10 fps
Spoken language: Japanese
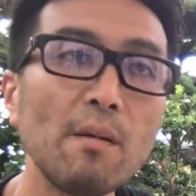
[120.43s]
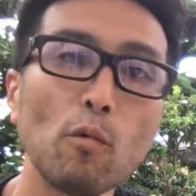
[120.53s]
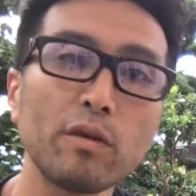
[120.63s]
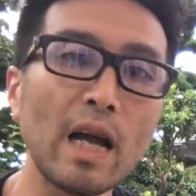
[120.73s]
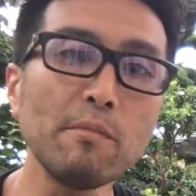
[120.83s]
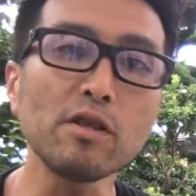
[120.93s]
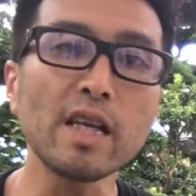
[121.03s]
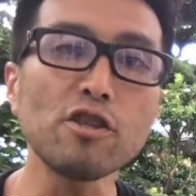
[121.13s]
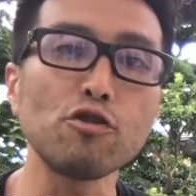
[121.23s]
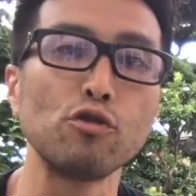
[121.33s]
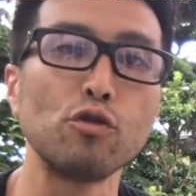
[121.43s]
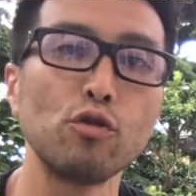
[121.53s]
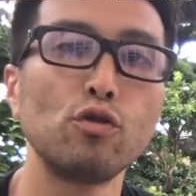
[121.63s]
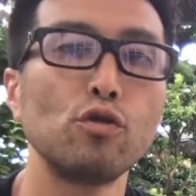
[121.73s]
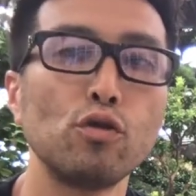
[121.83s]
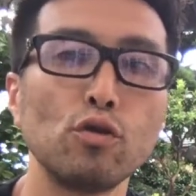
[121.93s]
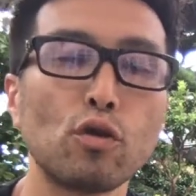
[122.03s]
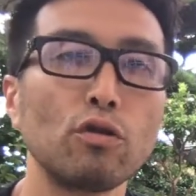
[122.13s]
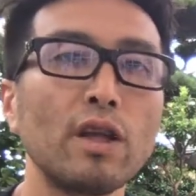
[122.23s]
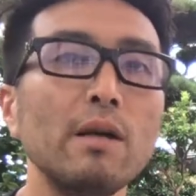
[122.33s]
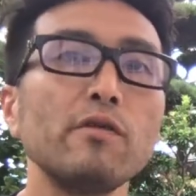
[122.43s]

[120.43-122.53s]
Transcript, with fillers: もうタイムスケジュール、うーこのタイ